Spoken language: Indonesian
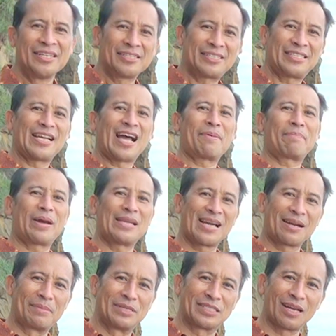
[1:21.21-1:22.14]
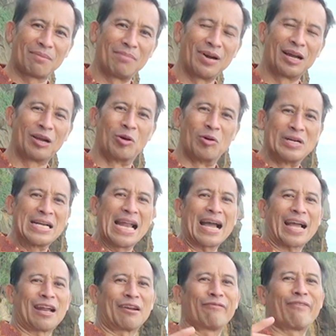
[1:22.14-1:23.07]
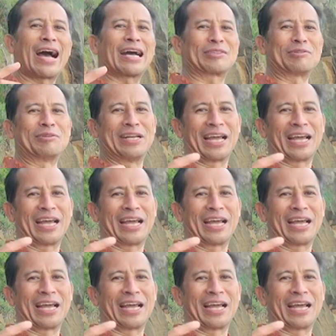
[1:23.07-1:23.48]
Siapa yang bisa menggunakan waktu